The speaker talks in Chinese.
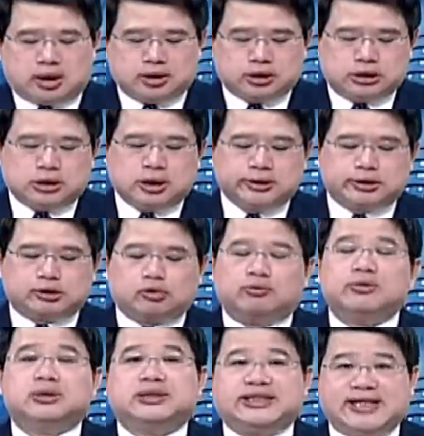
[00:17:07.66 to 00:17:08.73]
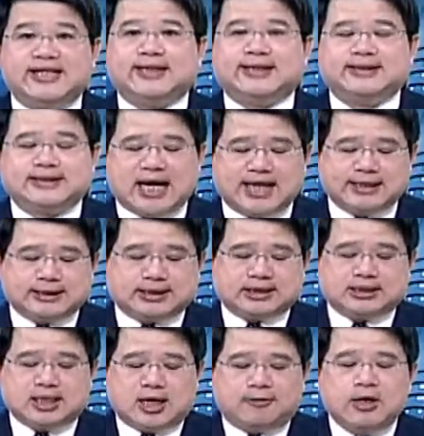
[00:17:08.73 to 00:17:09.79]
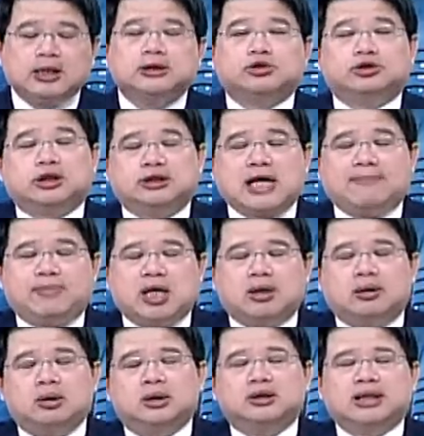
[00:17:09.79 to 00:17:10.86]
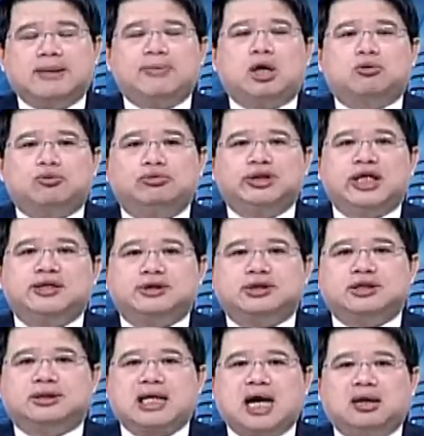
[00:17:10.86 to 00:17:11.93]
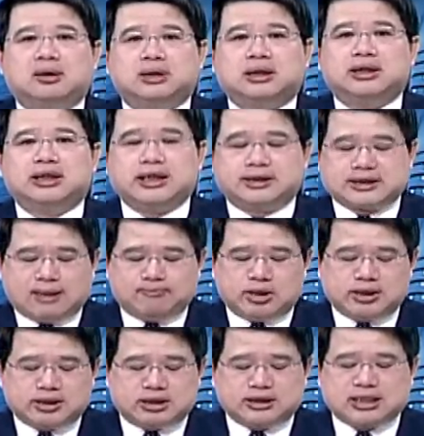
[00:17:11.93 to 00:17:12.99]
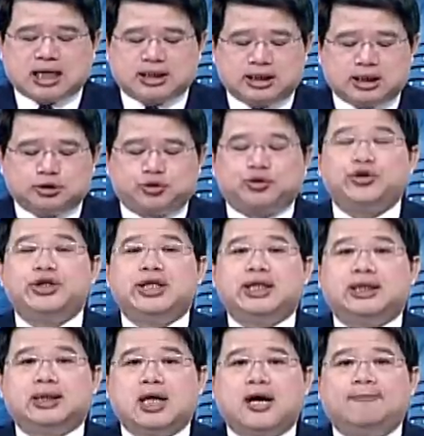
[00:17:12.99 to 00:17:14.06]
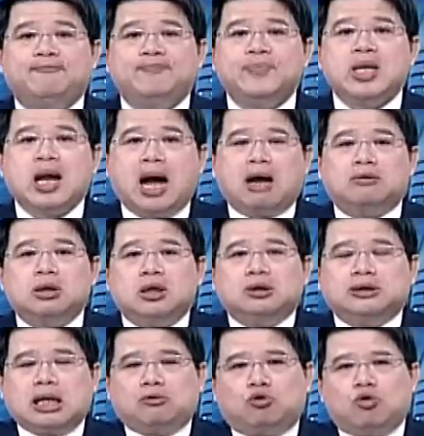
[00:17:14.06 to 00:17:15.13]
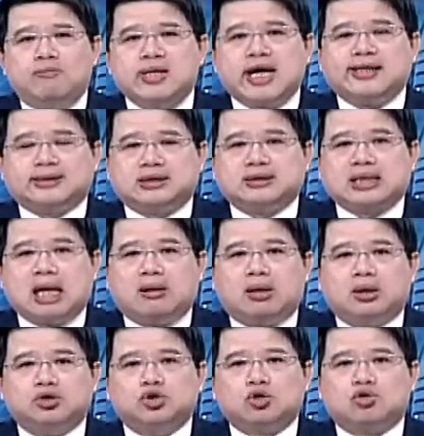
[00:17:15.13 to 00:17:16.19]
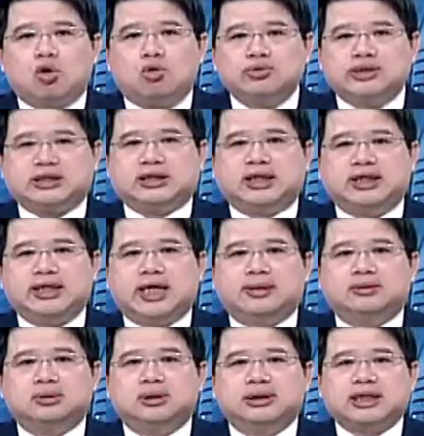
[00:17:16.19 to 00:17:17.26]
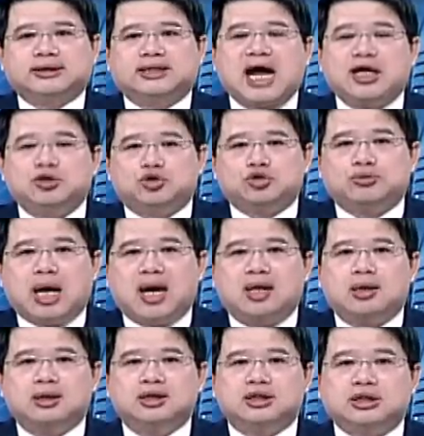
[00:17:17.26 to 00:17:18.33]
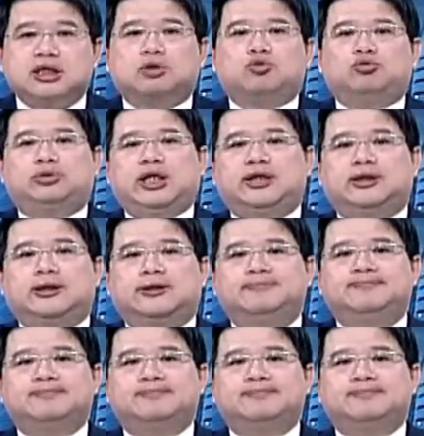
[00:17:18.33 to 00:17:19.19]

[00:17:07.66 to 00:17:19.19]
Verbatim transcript: 啊，总结合在一起哈，就是代表代表古典市场的一个商品市场的一个均衡哈。好，那我们可以知道哈，就供给而言，这个产出啊是一个固定的，